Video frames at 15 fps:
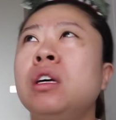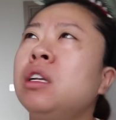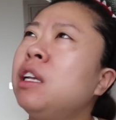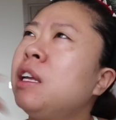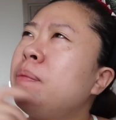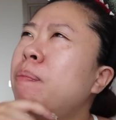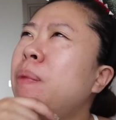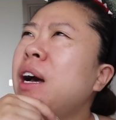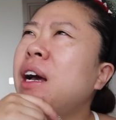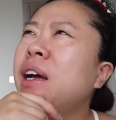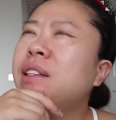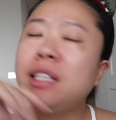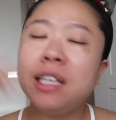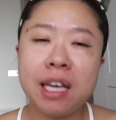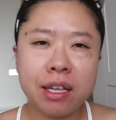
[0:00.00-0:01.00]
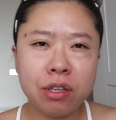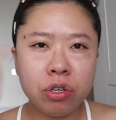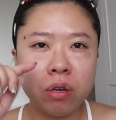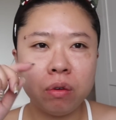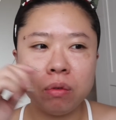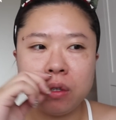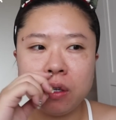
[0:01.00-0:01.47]
礼拜天
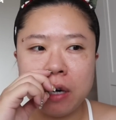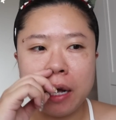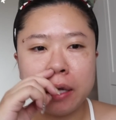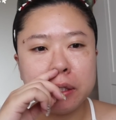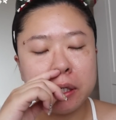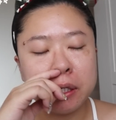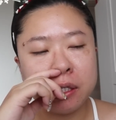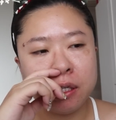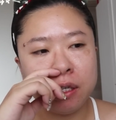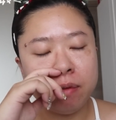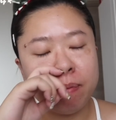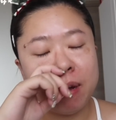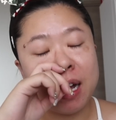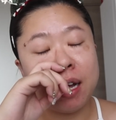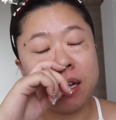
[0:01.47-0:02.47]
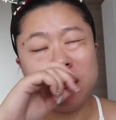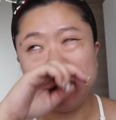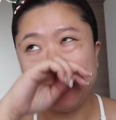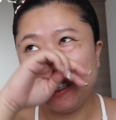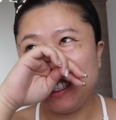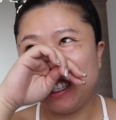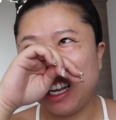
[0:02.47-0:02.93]
用的，然后今天是礼拜
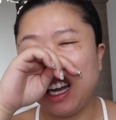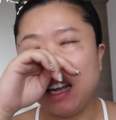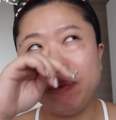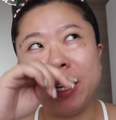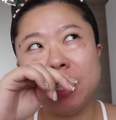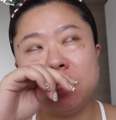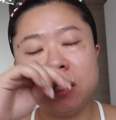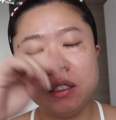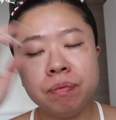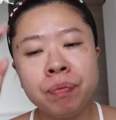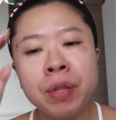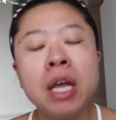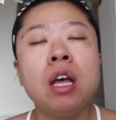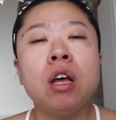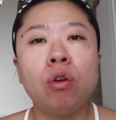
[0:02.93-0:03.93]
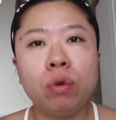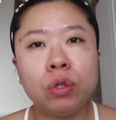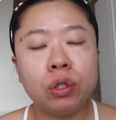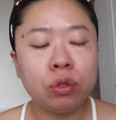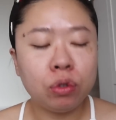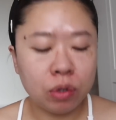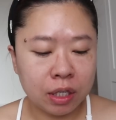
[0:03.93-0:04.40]
三、礼拜四，我
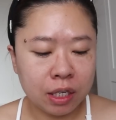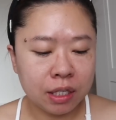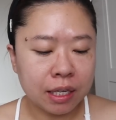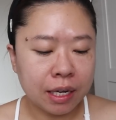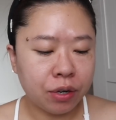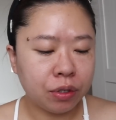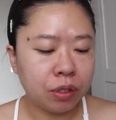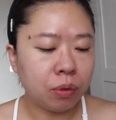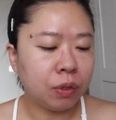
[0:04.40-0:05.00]
就决定再用一次。